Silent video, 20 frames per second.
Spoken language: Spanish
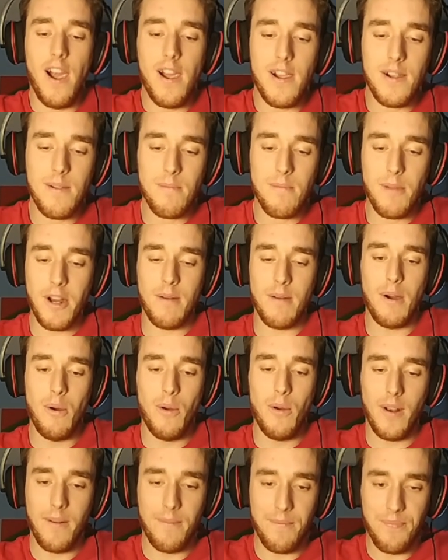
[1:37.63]
Bueno,
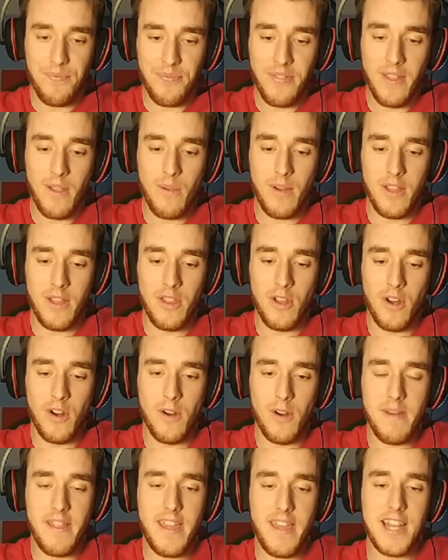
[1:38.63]
Baúl,
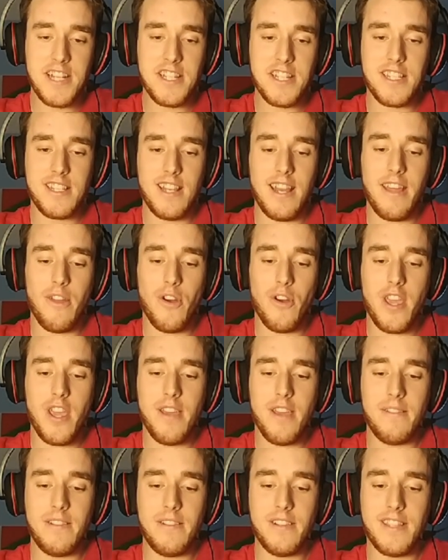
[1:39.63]
cuando me digas, le doy,
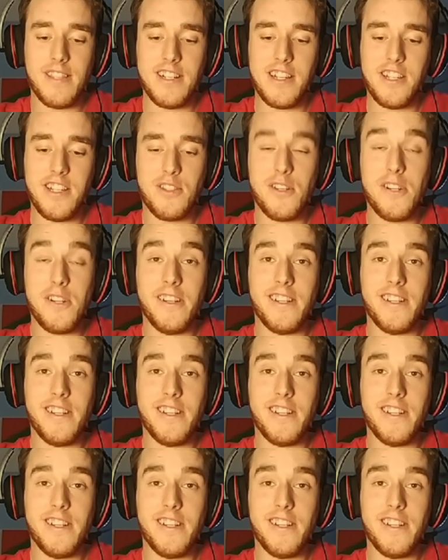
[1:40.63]
¿eh? ¿Estás listo?